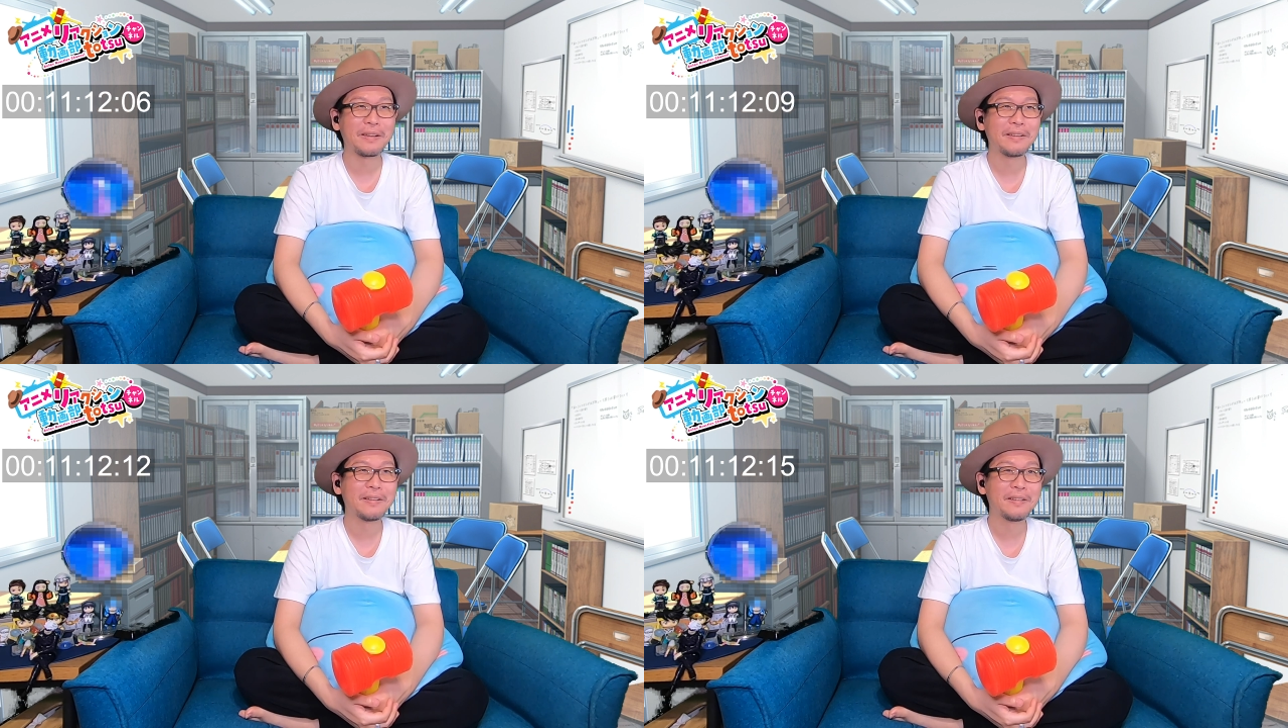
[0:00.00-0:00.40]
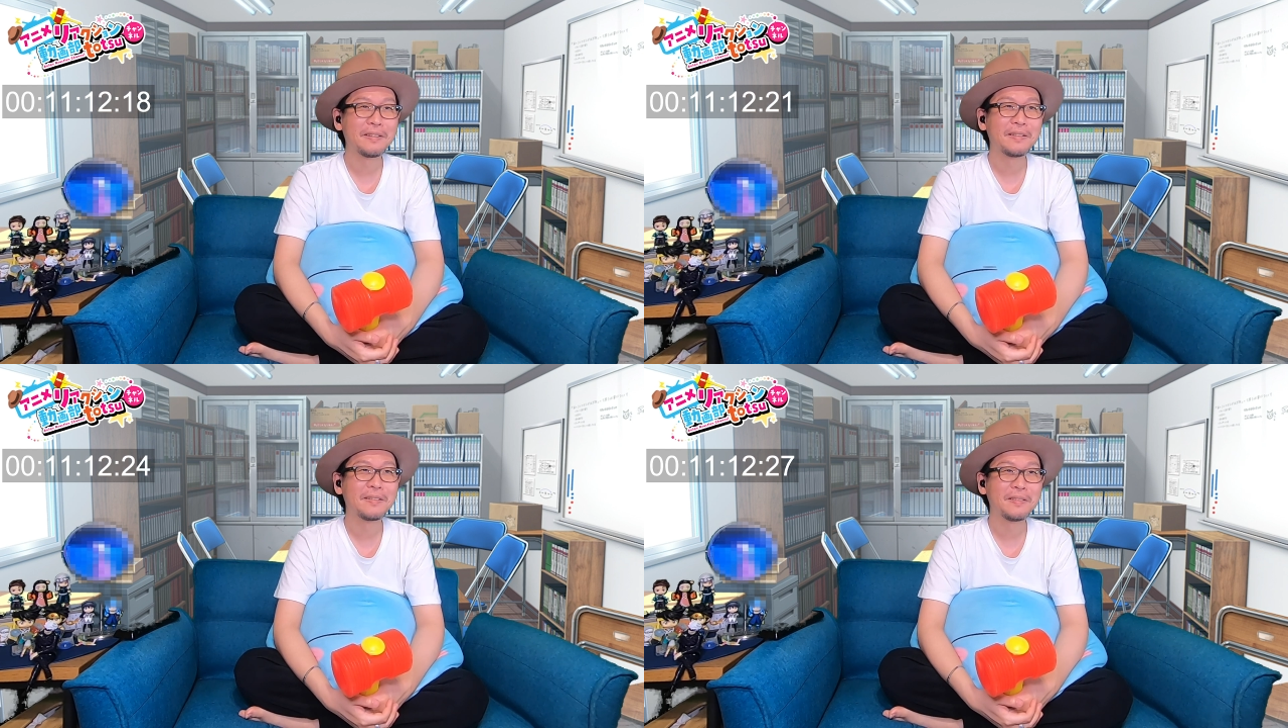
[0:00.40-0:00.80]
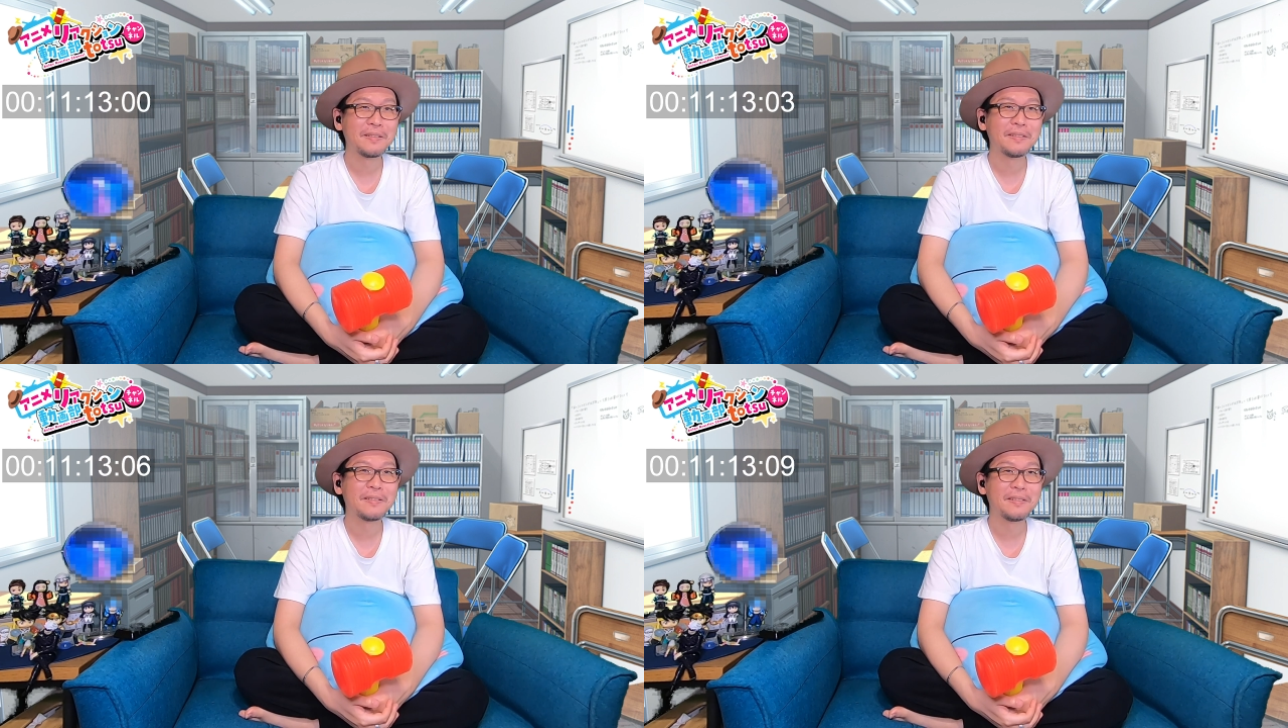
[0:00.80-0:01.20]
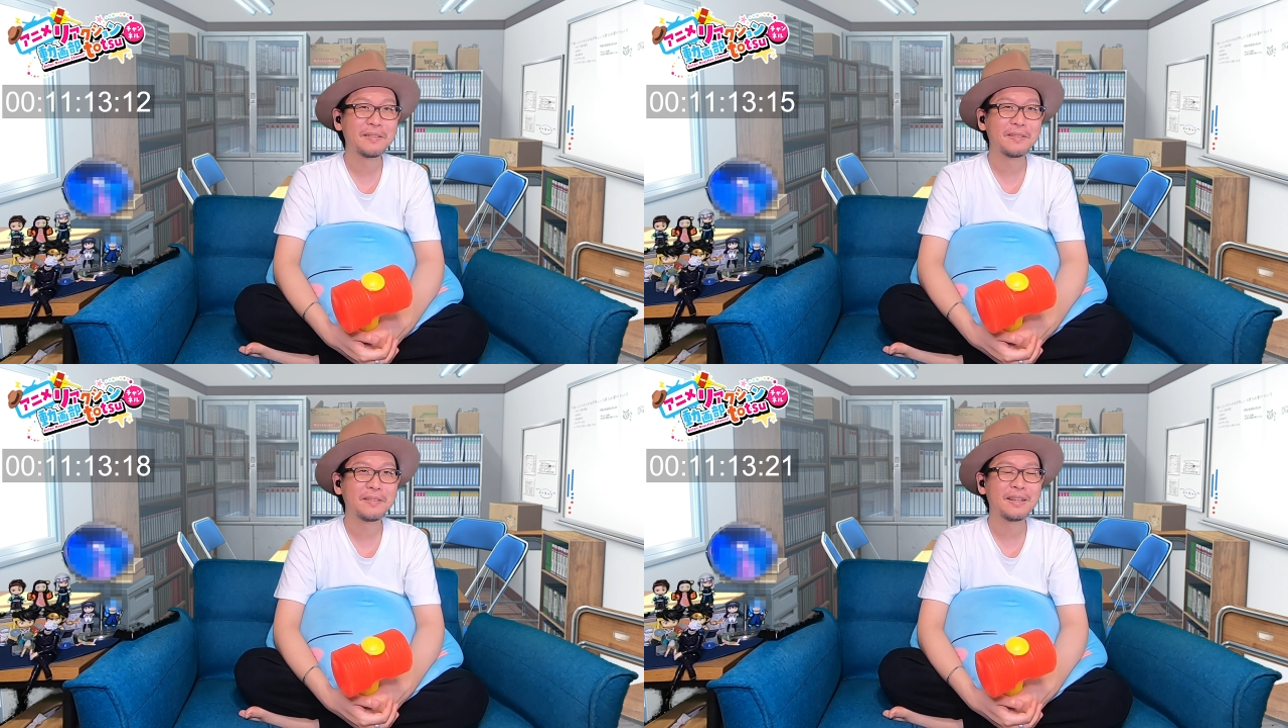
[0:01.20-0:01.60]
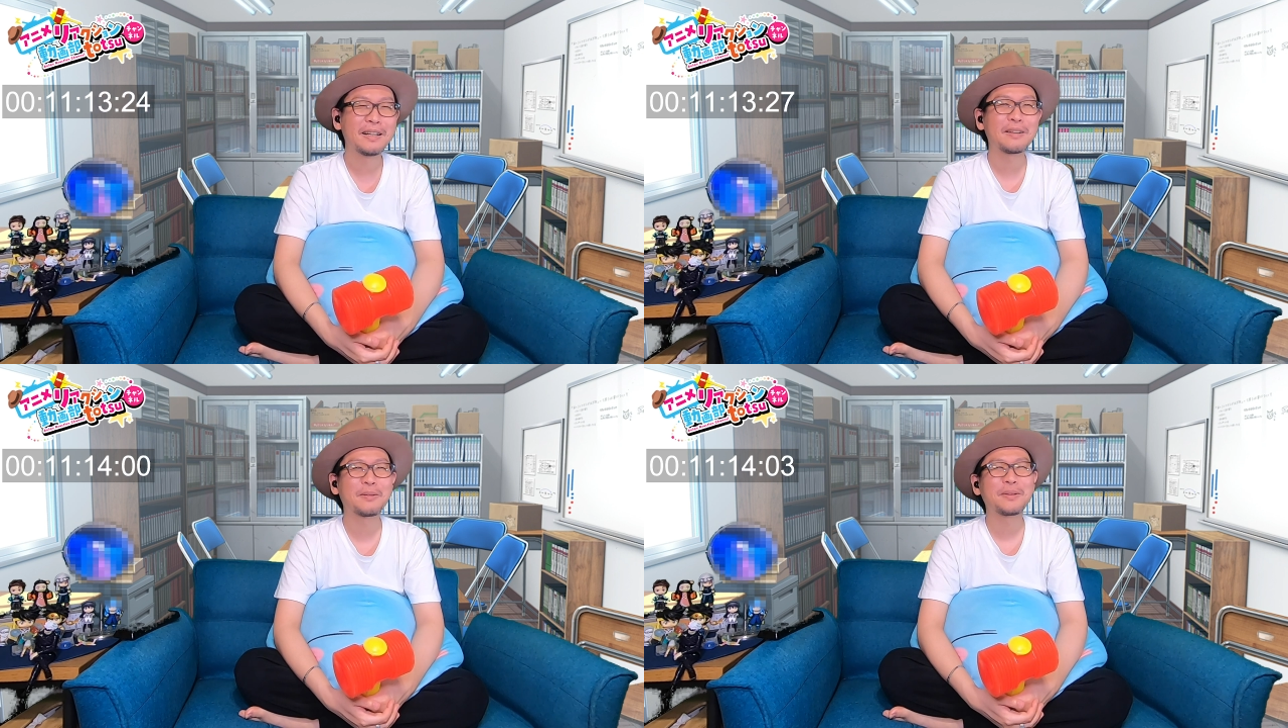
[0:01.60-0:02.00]
れ。
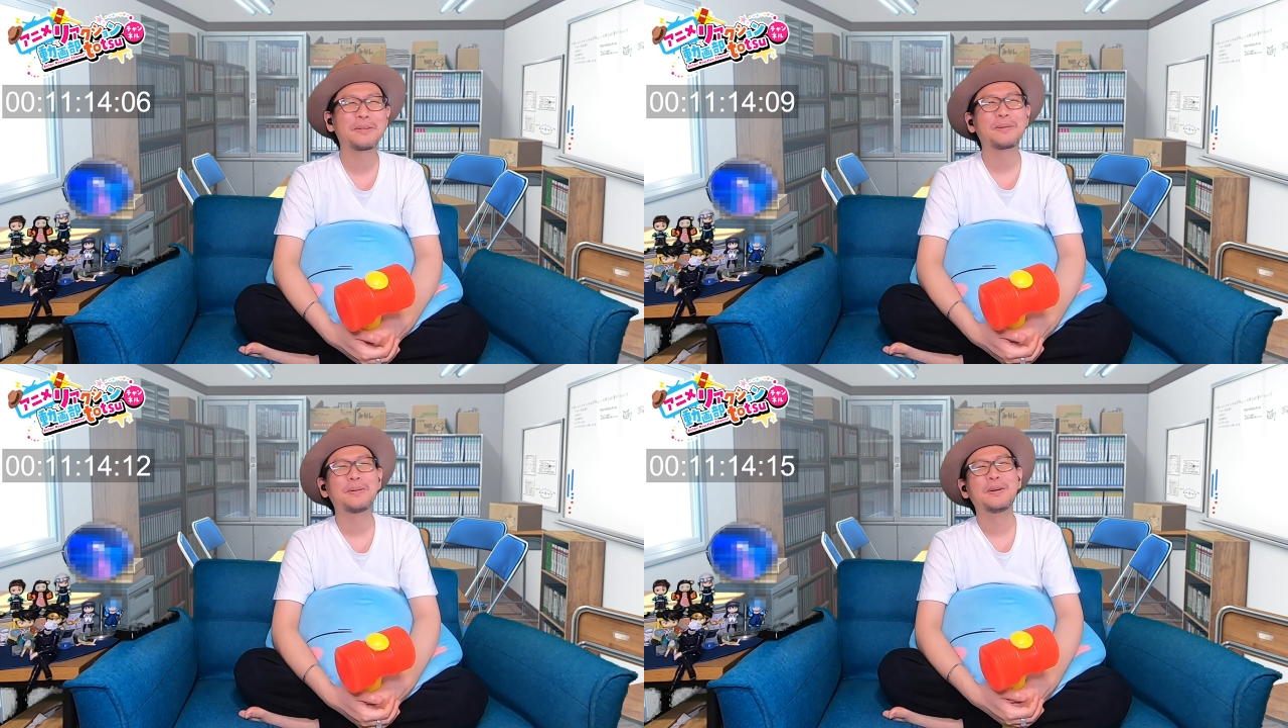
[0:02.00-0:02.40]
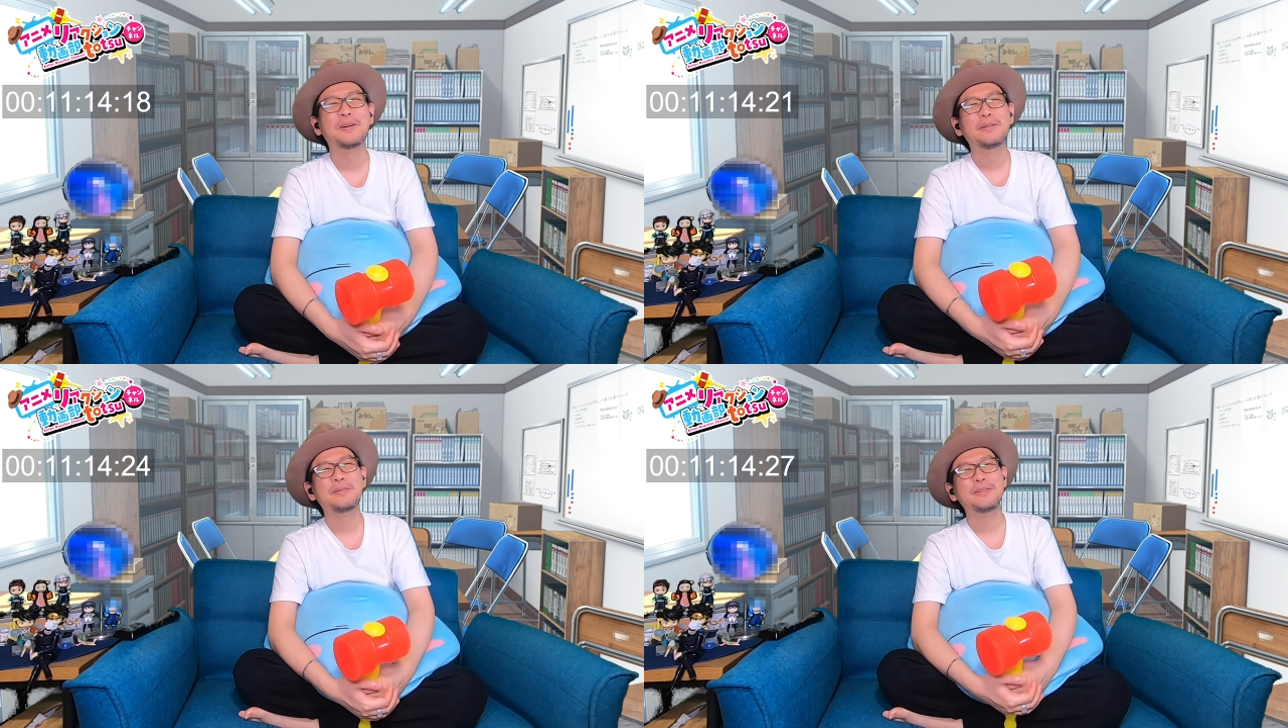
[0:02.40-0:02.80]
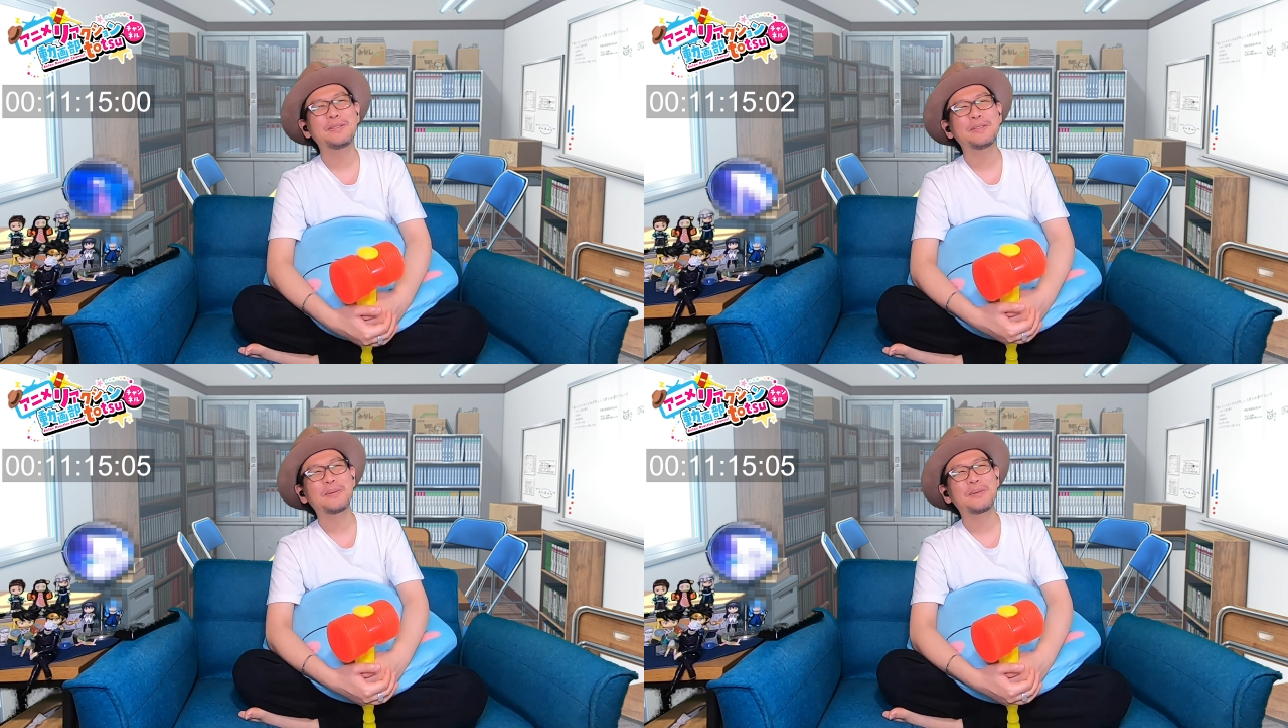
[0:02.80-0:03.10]
ああ、このけど、冬